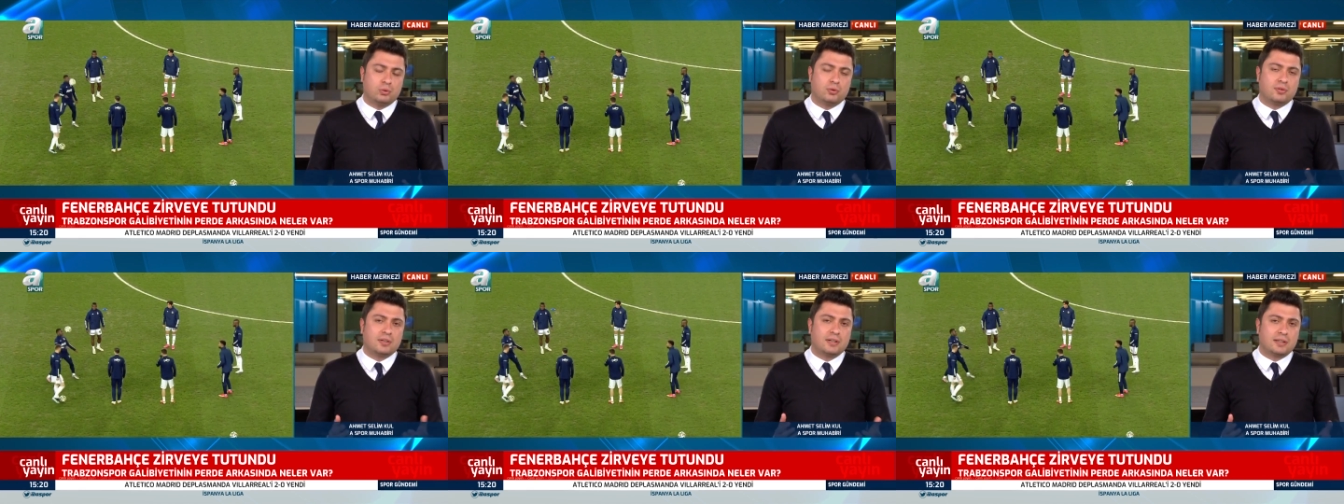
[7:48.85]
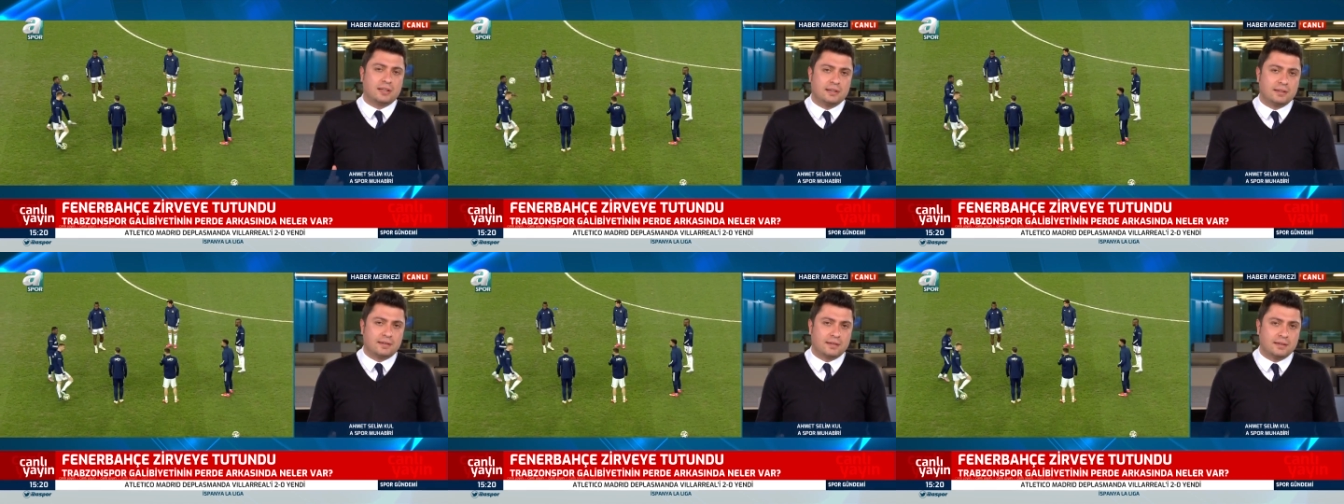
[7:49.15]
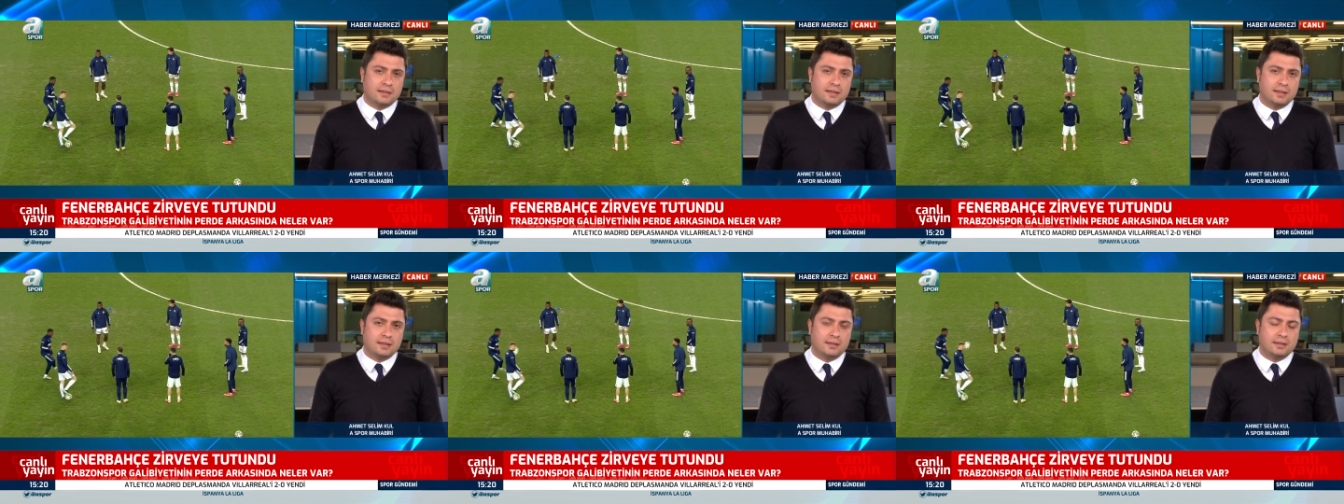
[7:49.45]

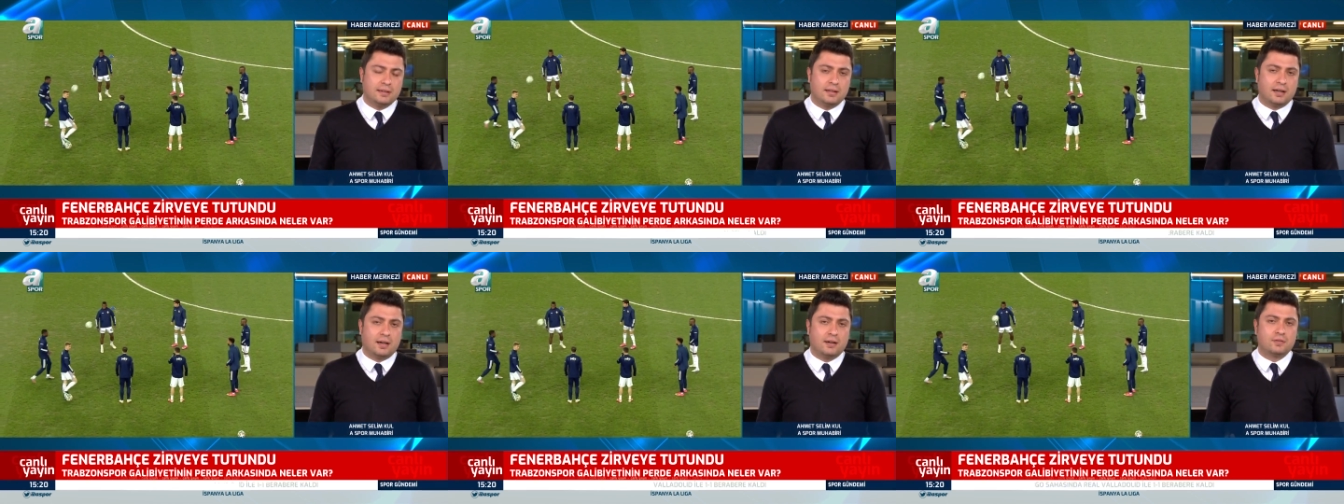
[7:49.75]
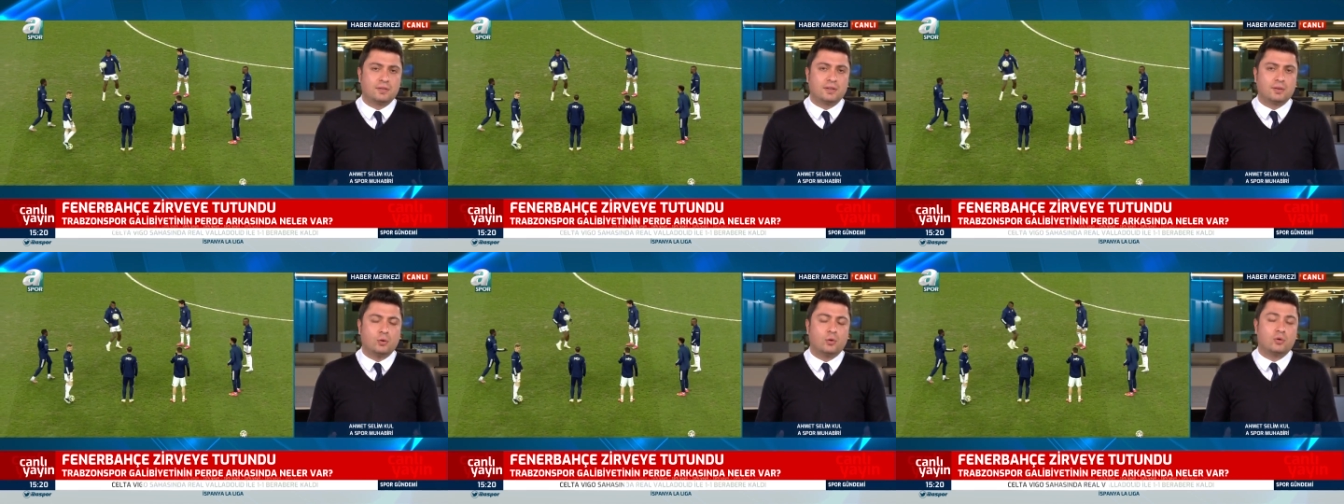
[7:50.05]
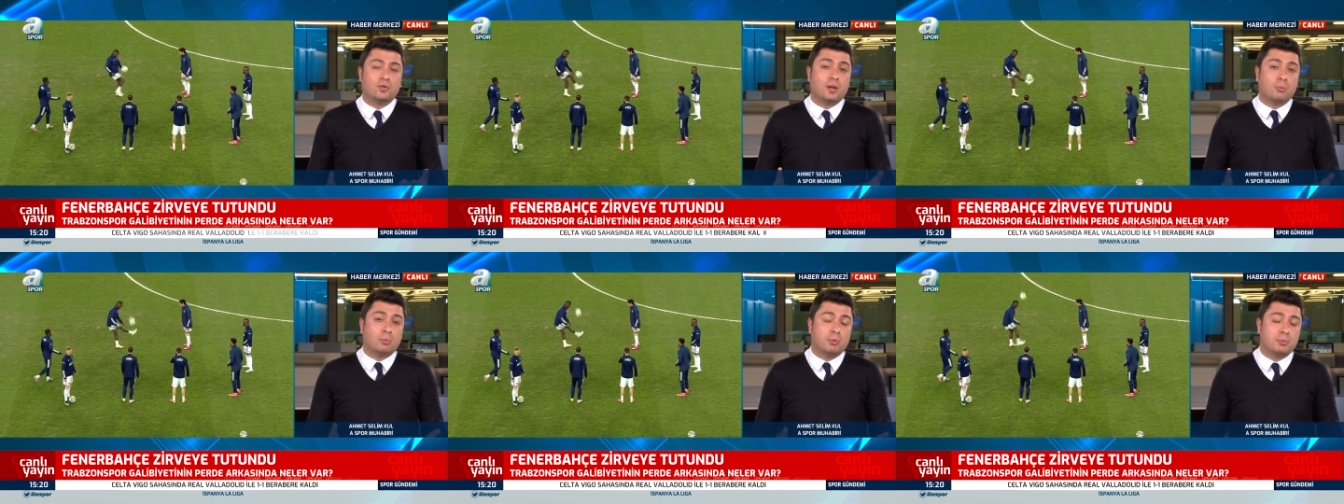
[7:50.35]
Sıkıntılıydı. Haft
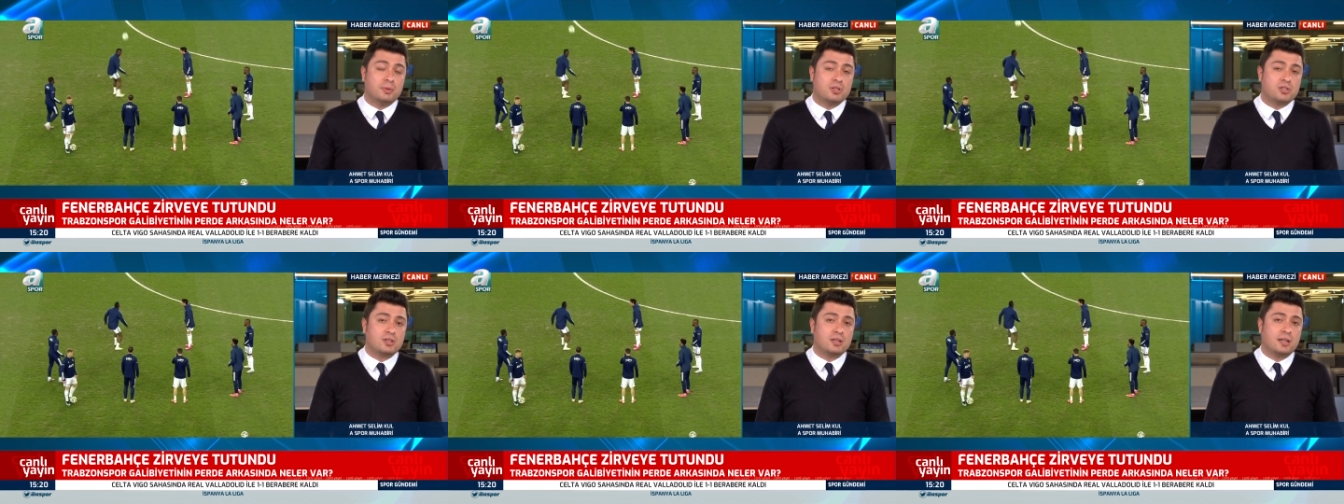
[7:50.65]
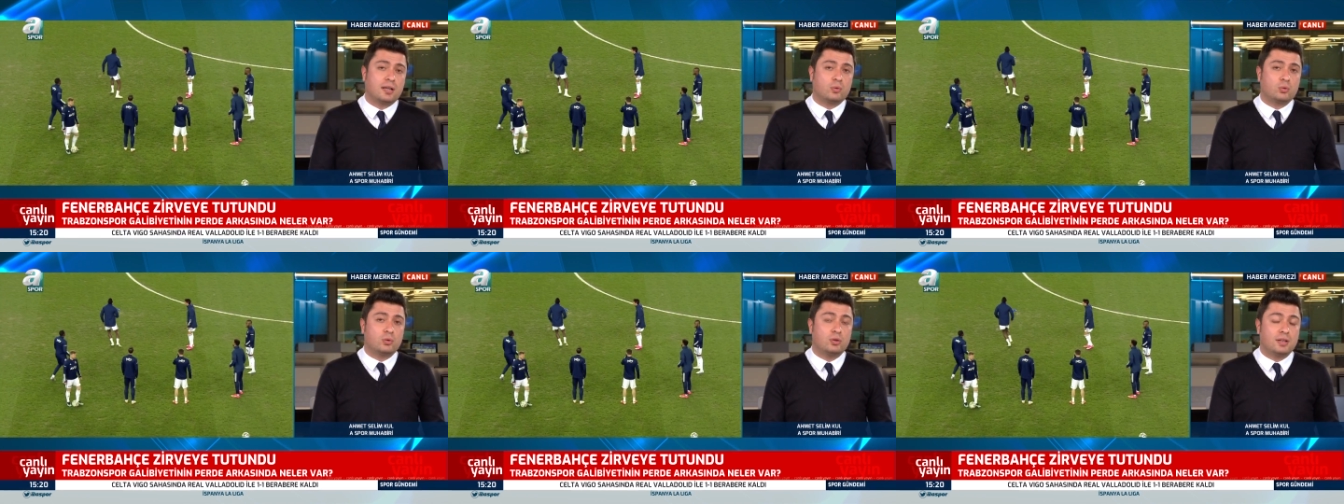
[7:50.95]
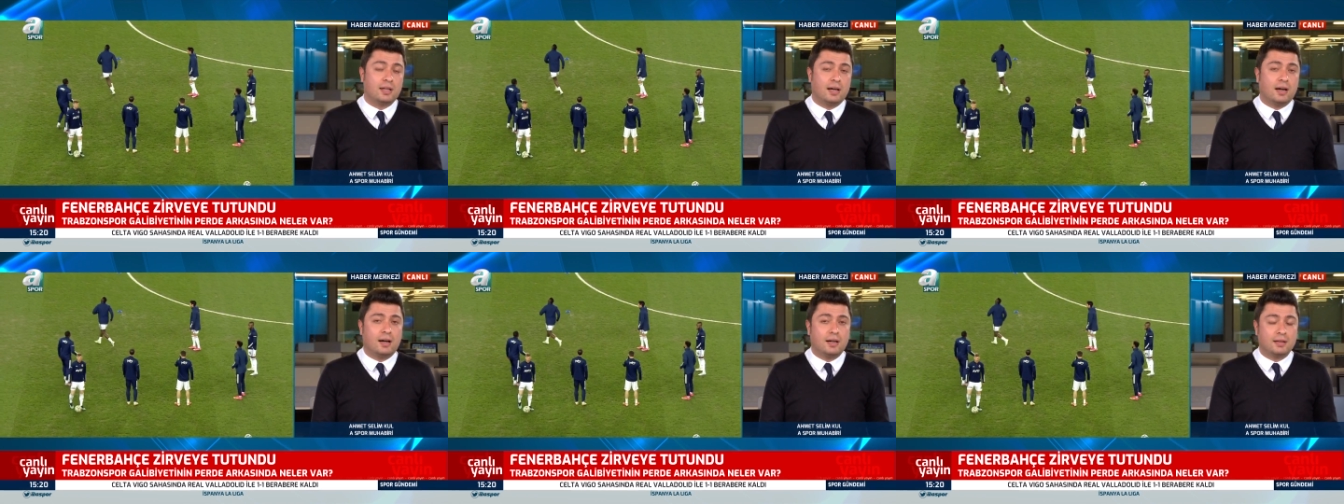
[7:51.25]
Göztepe maçından
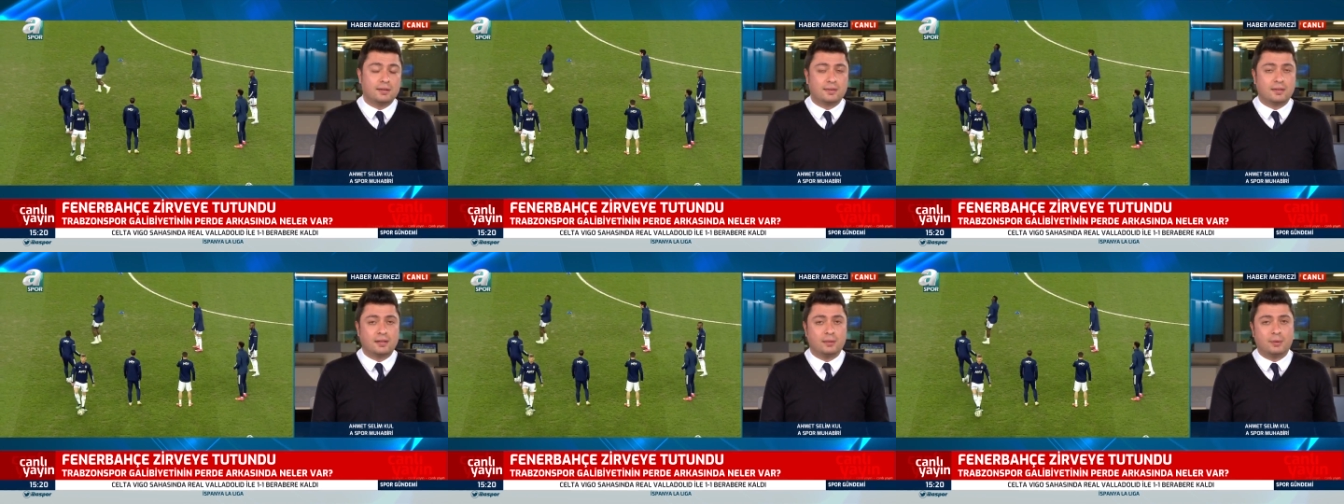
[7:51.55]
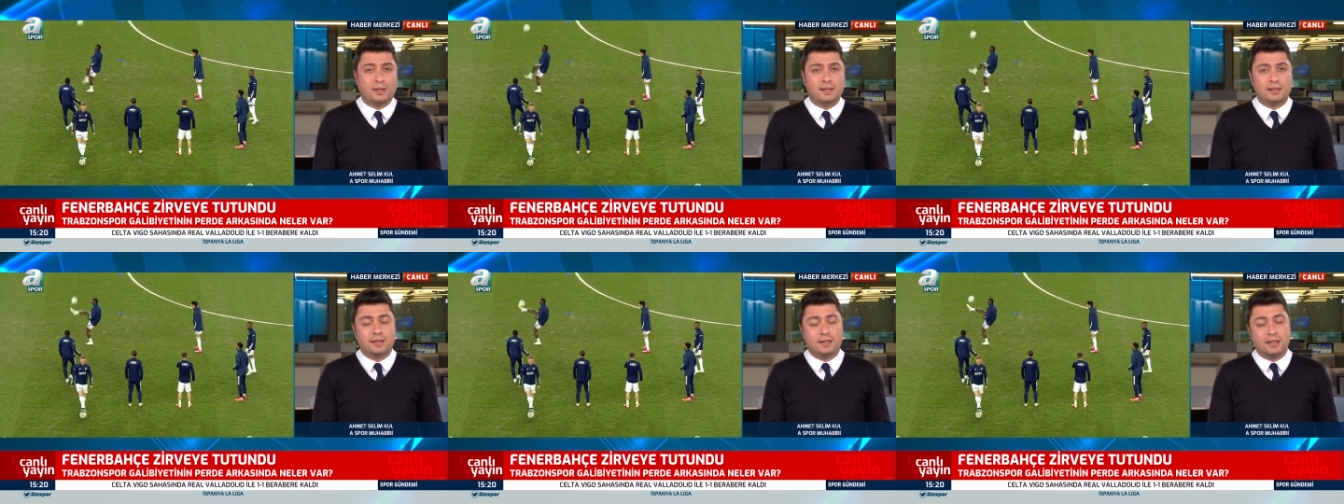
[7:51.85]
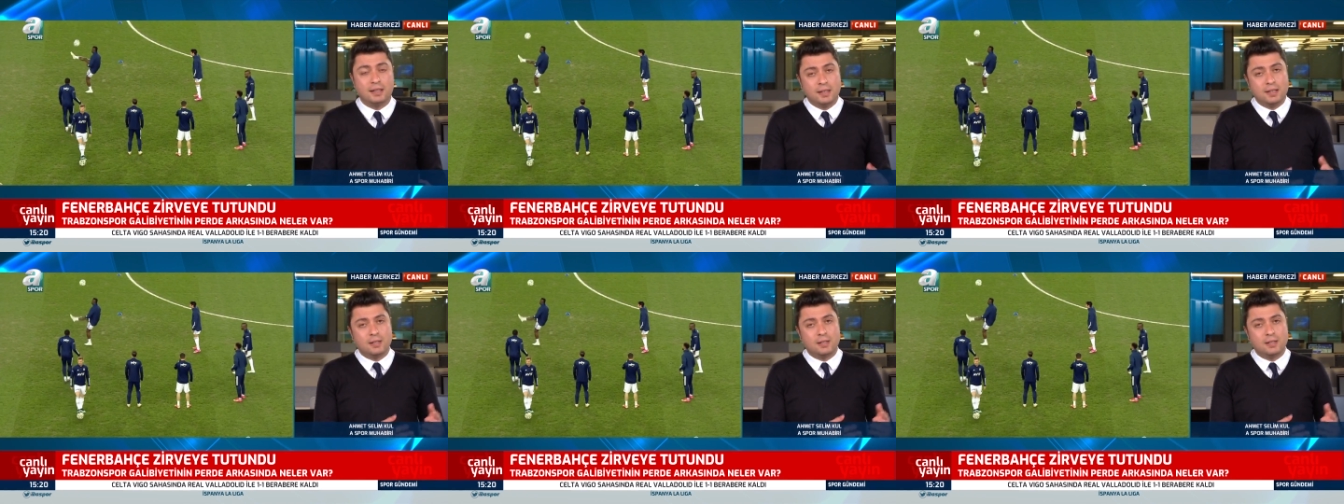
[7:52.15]
sonraki antrenmanda